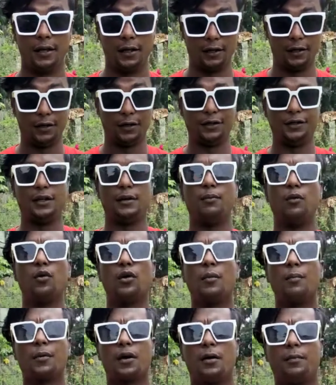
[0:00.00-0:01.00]
এই এমন
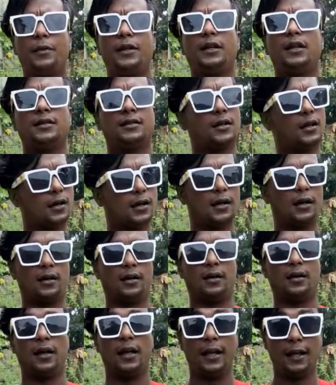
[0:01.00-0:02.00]
নাম কাবিল জাগ্গা
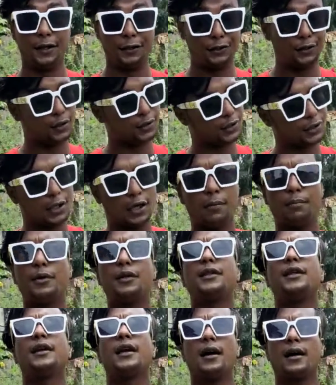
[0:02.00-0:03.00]
এই সামনে
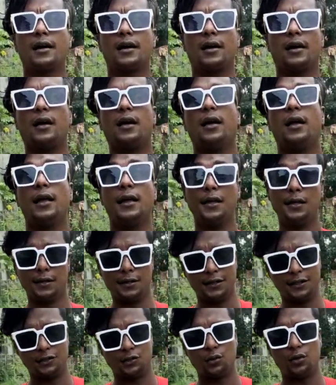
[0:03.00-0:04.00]
দিকে আজ্ঞা
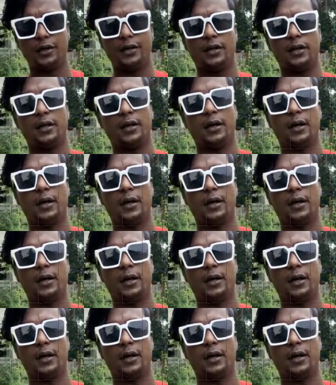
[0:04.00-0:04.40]
এই জরি